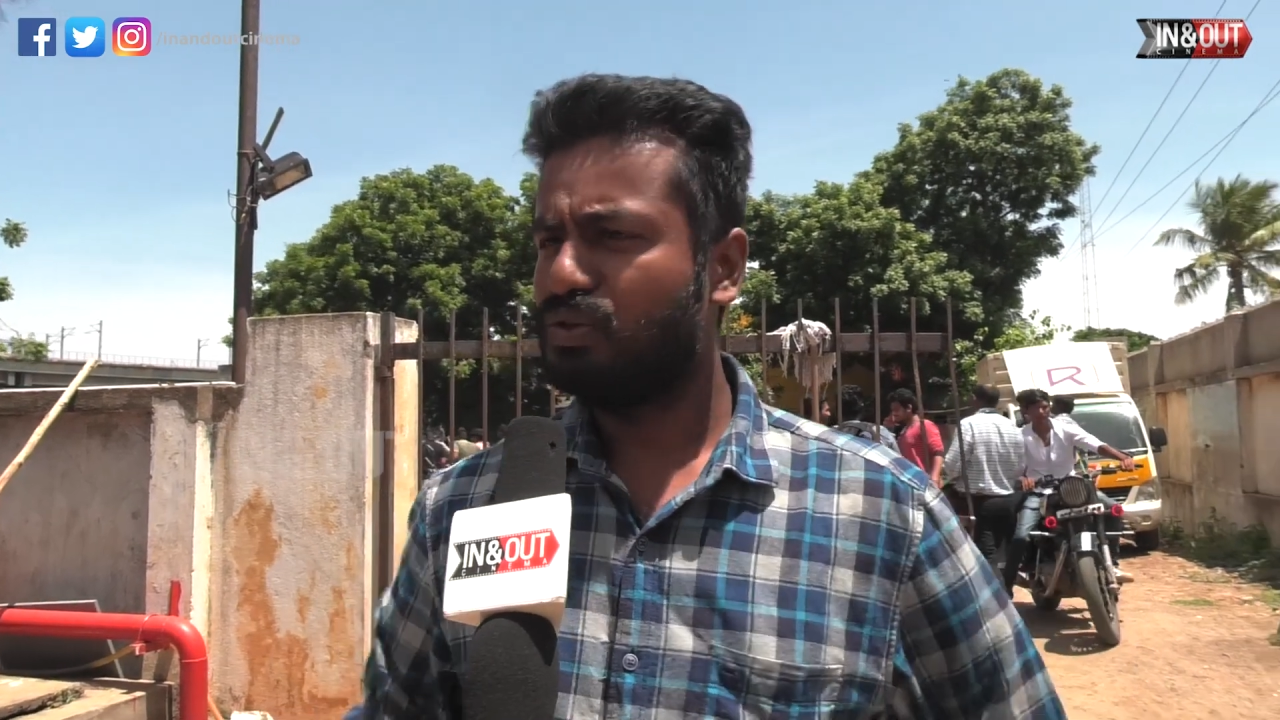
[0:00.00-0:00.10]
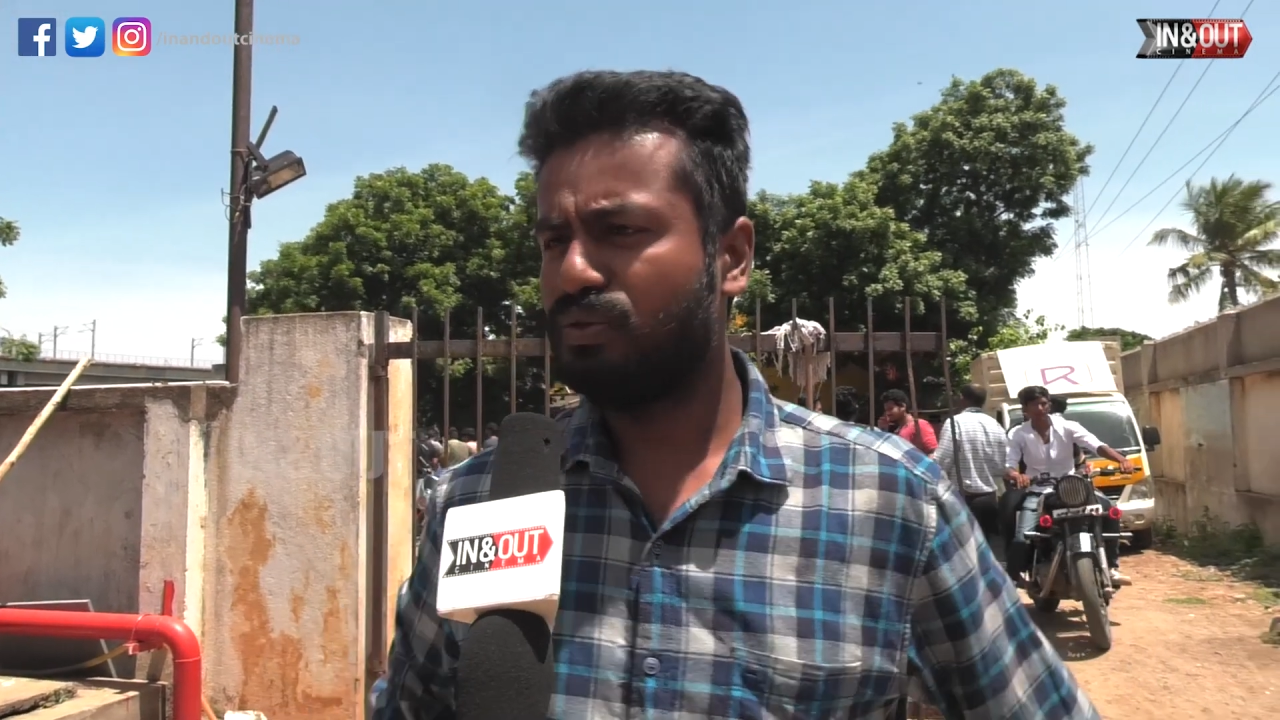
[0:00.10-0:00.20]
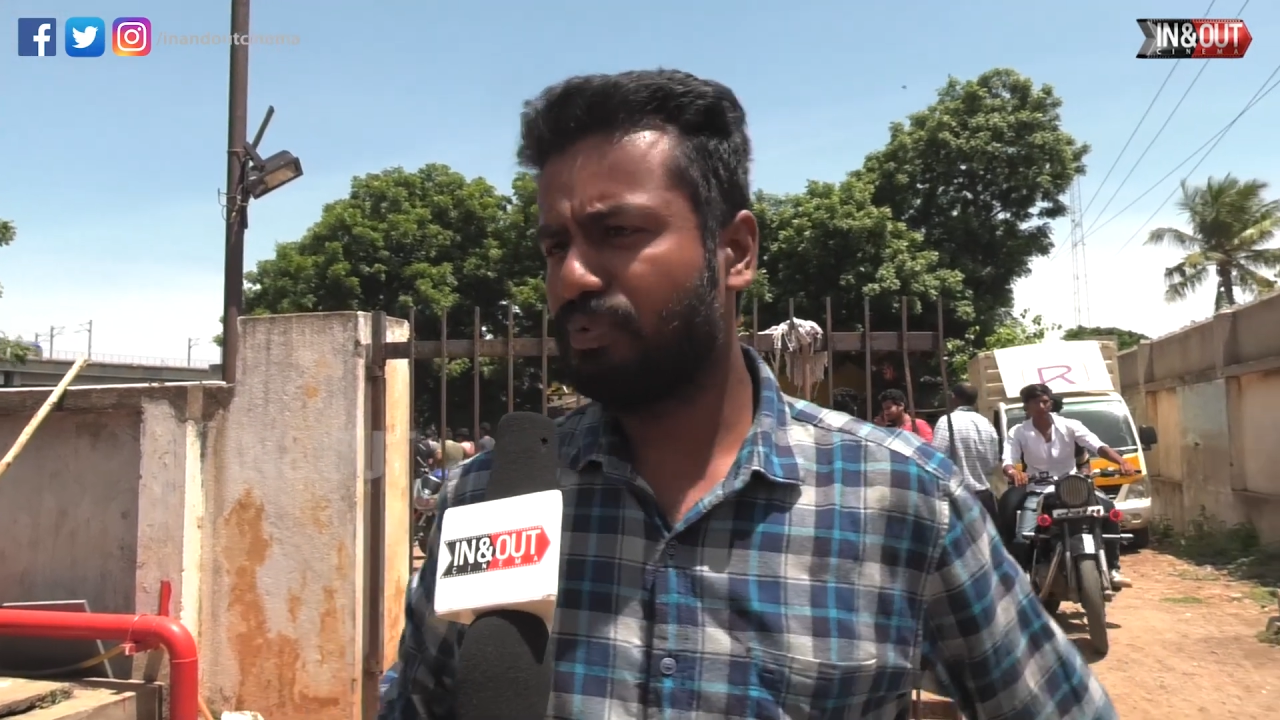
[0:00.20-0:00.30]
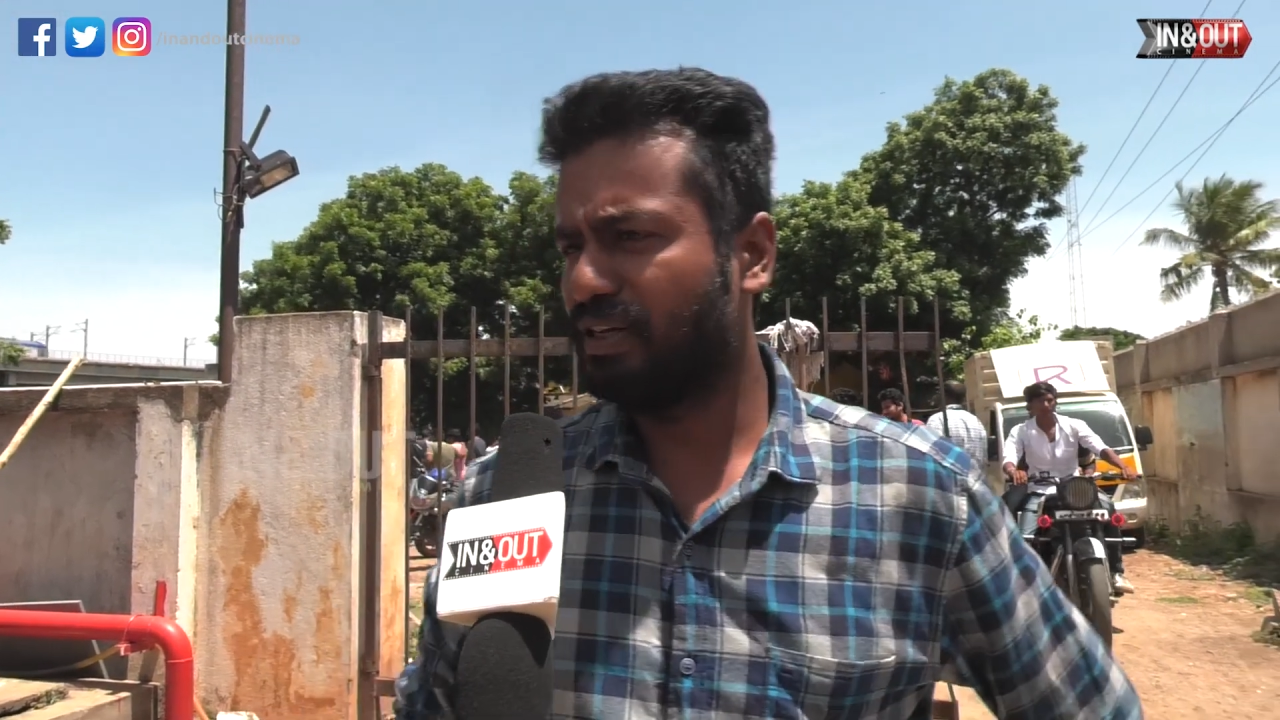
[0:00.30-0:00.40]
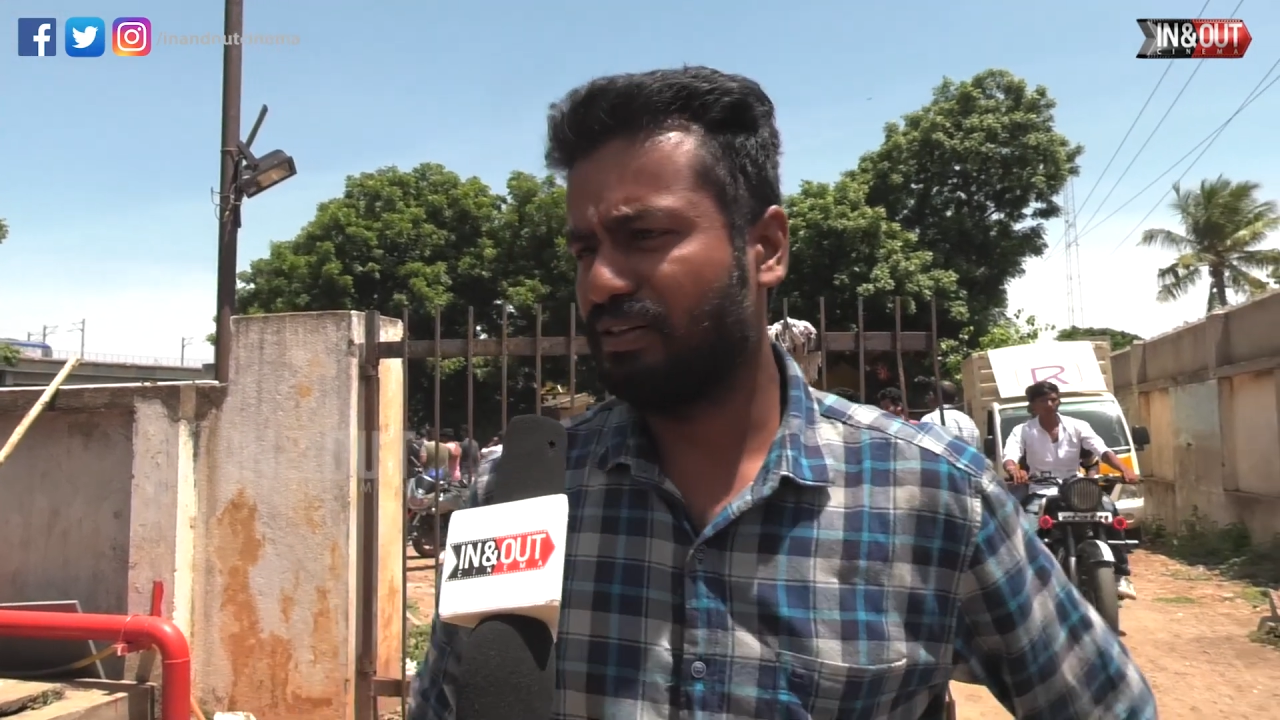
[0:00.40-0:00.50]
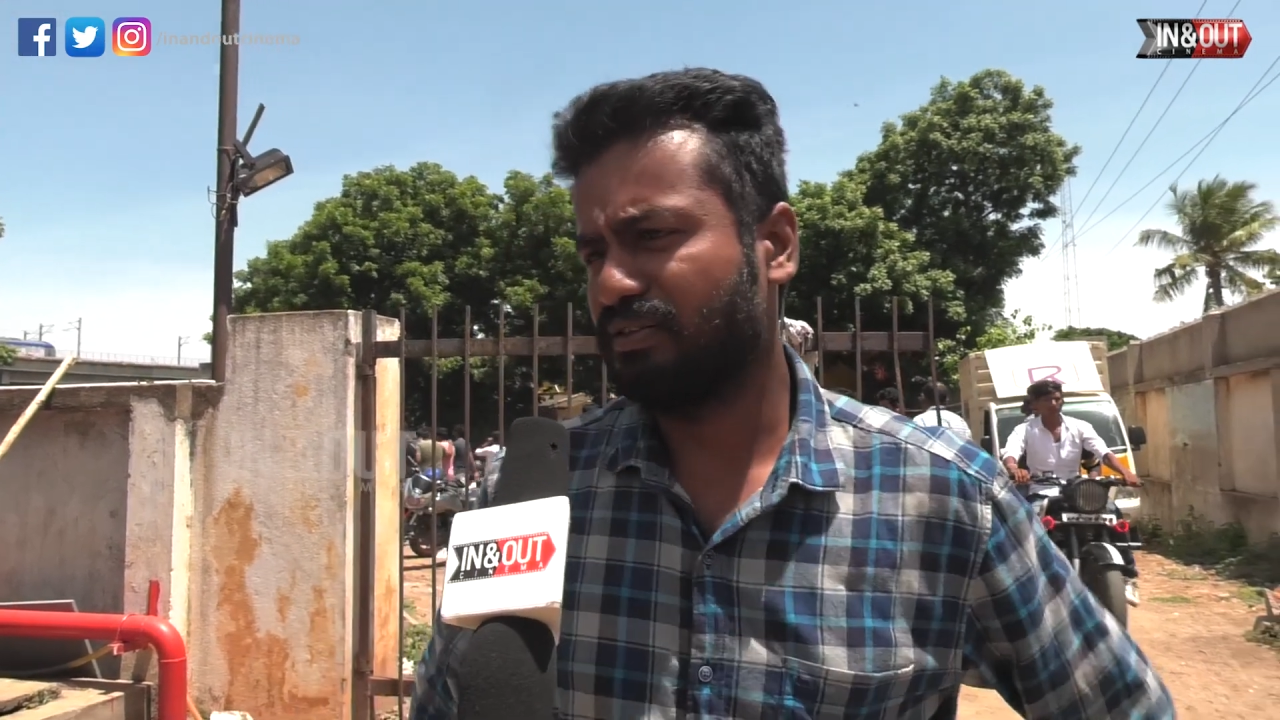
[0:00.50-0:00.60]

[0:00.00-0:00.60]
சூப்பராக